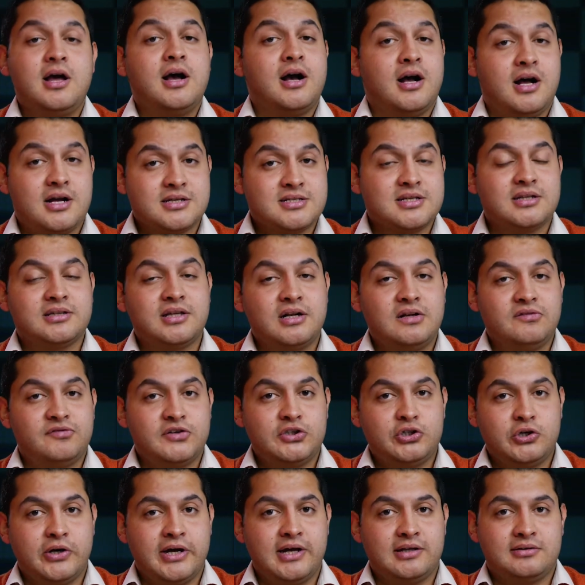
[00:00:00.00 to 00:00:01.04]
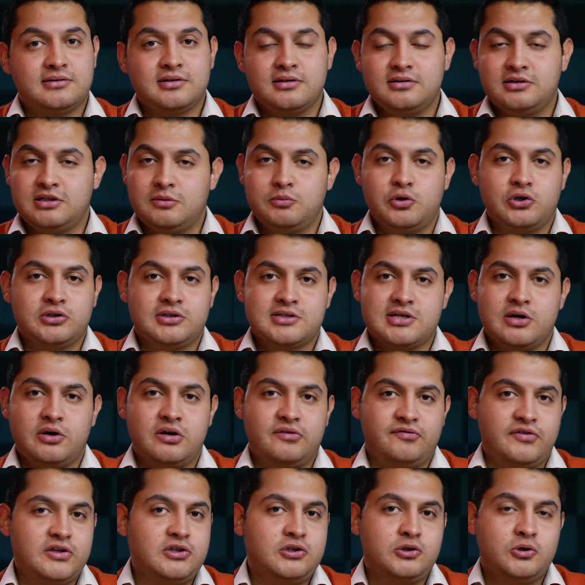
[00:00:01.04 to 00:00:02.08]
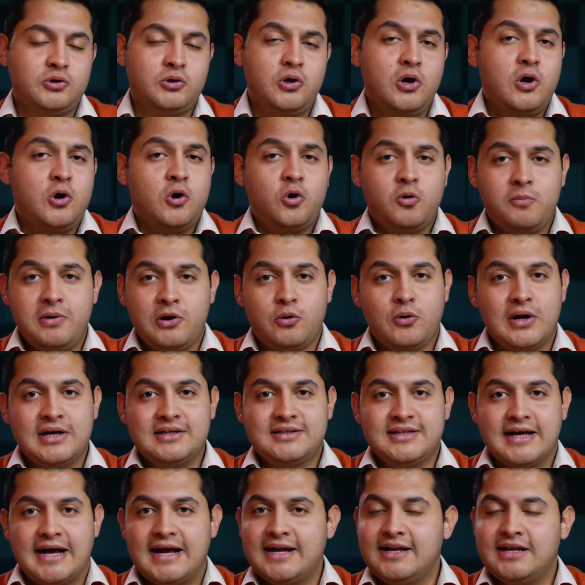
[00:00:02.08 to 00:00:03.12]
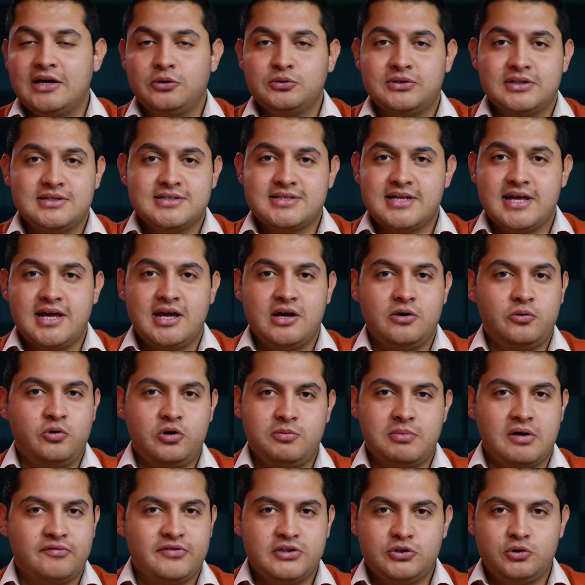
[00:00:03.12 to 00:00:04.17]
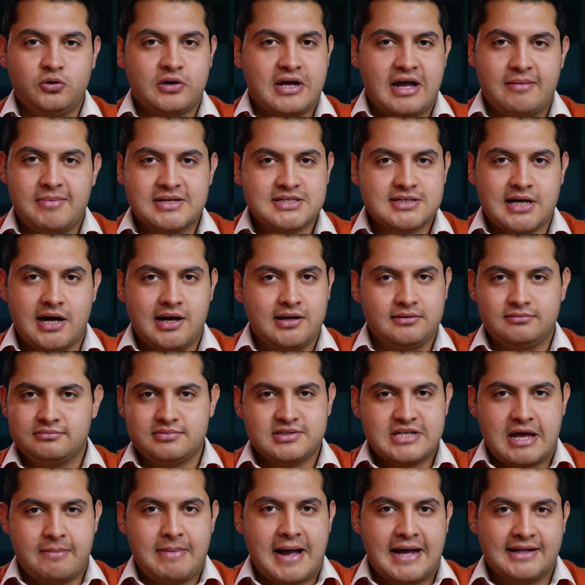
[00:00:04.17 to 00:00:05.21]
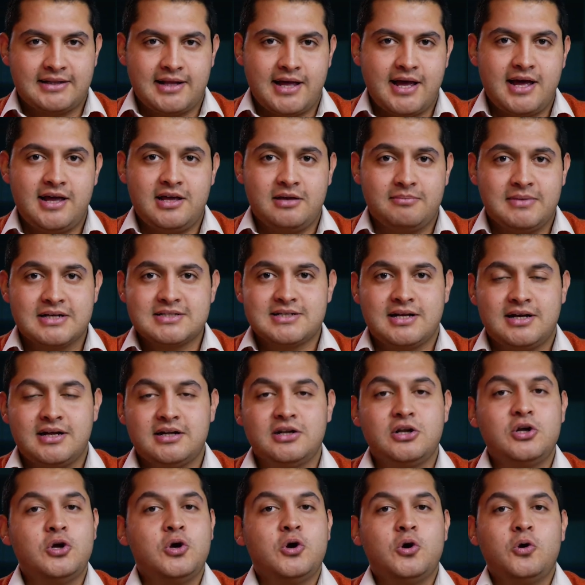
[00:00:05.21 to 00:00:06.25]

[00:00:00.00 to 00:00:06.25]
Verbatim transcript: خاصه الفيديوهات انت ممكن تصور فيديو وبكواليتي عاليه وتنساه ويبقى فيديو خمس سبع دقائق مثلا